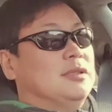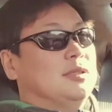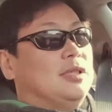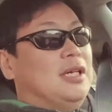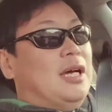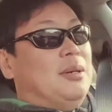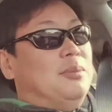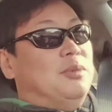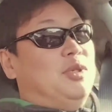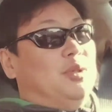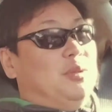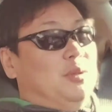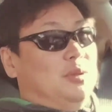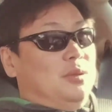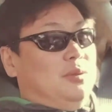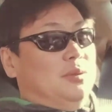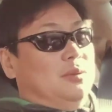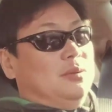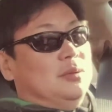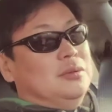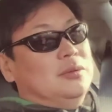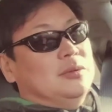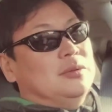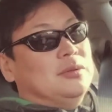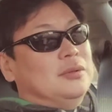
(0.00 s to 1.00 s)

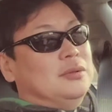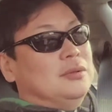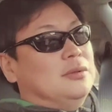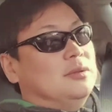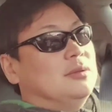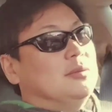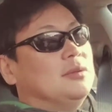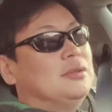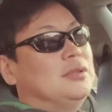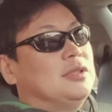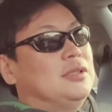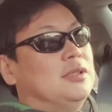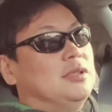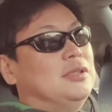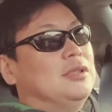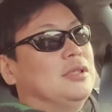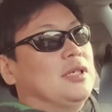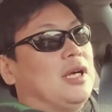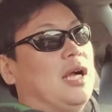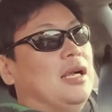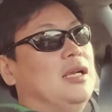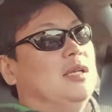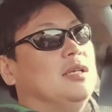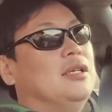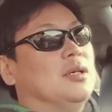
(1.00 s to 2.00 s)
까미노를
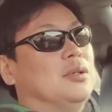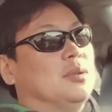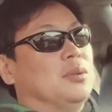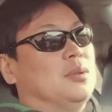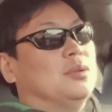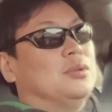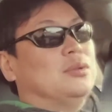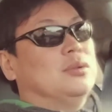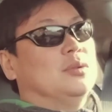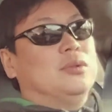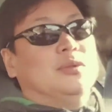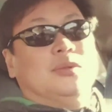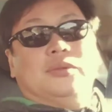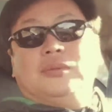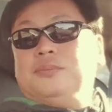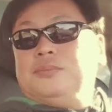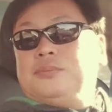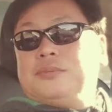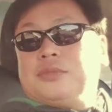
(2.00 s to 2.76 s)
가려고